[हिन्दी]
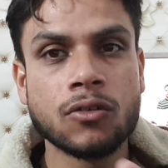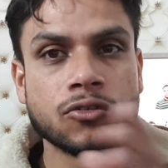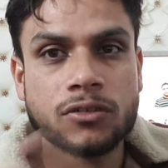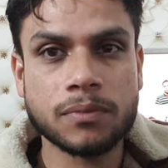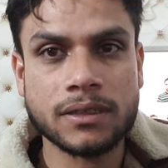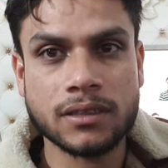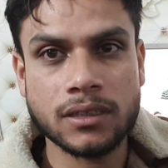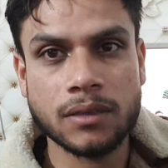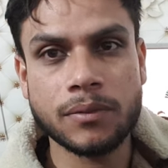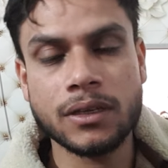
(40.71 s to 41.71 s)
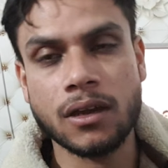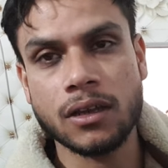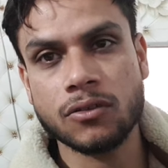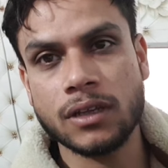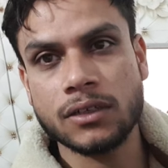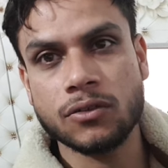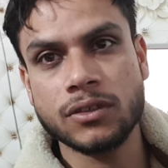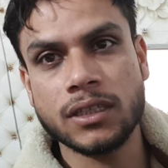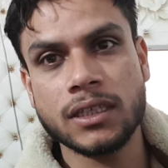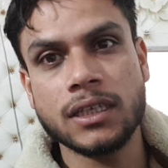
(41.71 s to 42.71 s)
उस पर्सन की भी कॉल कनेक्ट हो
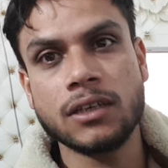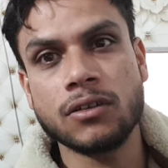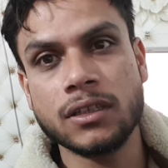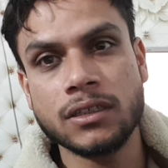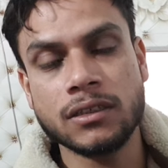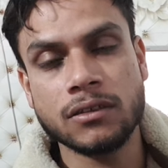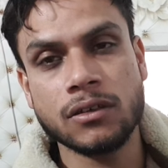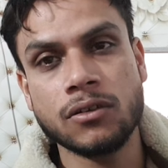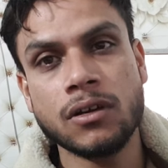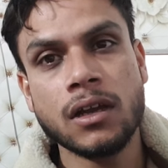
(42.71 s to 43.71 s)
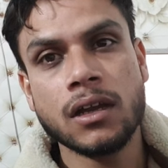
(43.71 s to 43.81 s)
जाती है इन्होंने जिनको